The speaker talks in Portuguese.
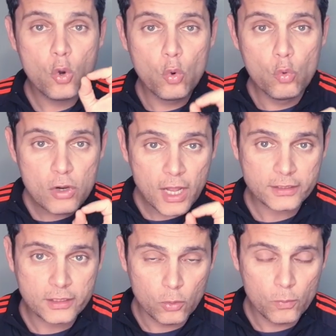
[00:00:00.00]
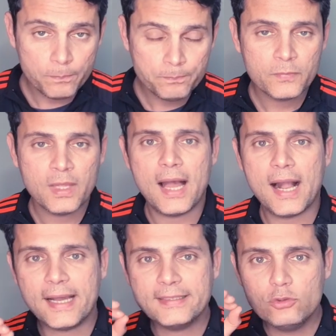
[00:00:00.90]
Um cartão a cada